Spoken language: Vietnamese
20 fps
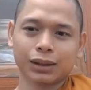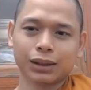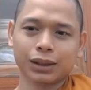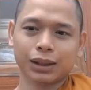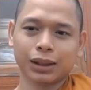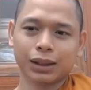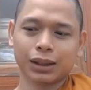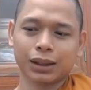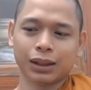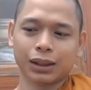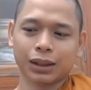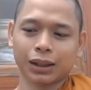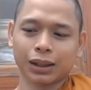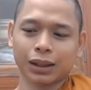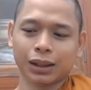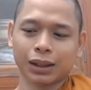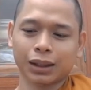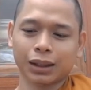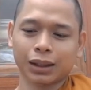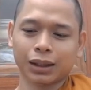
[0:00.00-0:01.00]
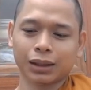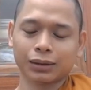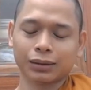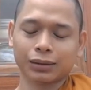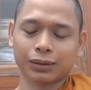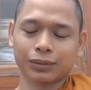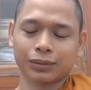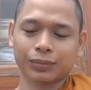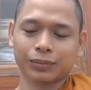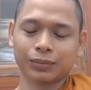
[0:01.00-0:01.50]
thì
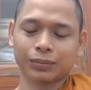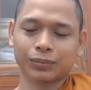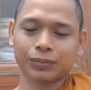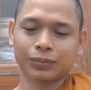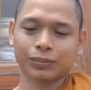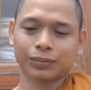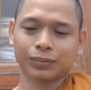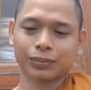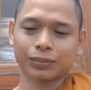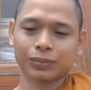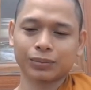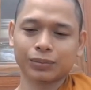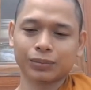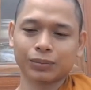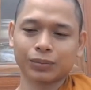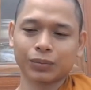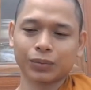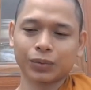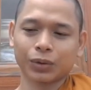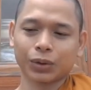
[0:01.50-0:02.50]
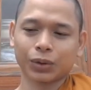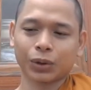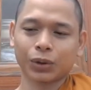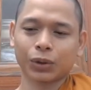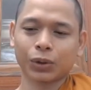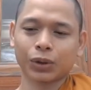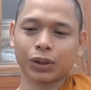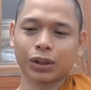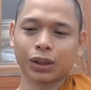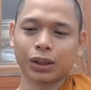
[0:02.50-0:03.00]
uh, có
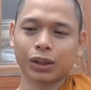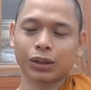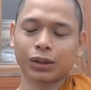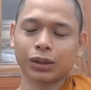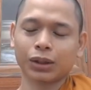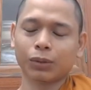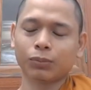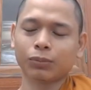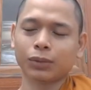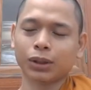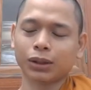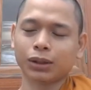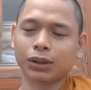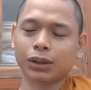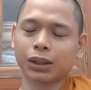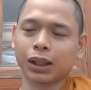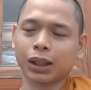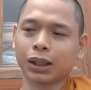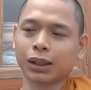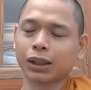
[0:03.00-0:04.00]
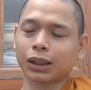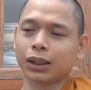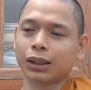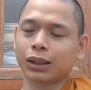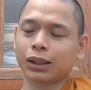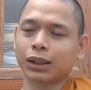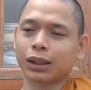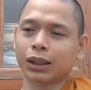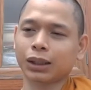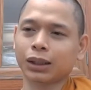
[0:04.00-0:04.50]
đôi khi nó giống như là
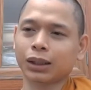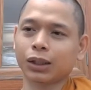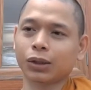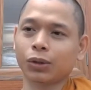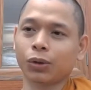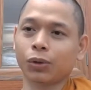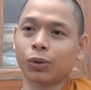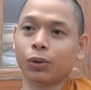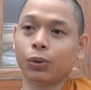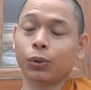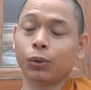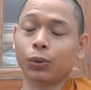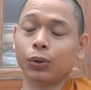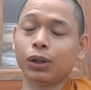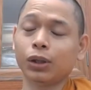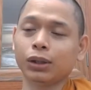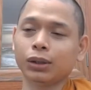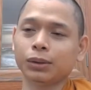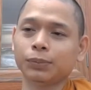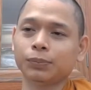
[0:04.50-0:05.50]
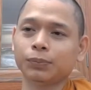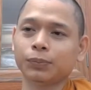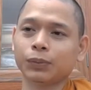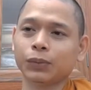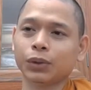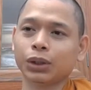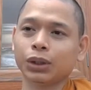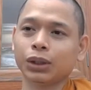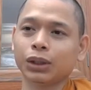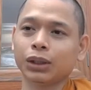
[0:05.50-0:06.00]
cái cái ngọn lúa
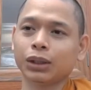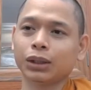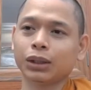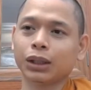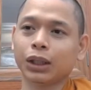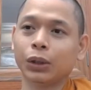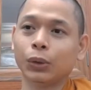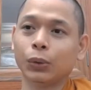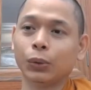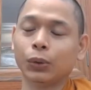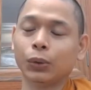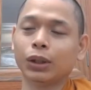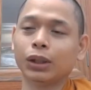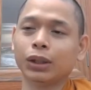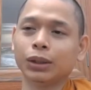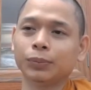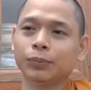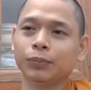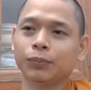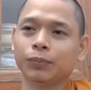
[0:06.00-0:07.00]
cây lúa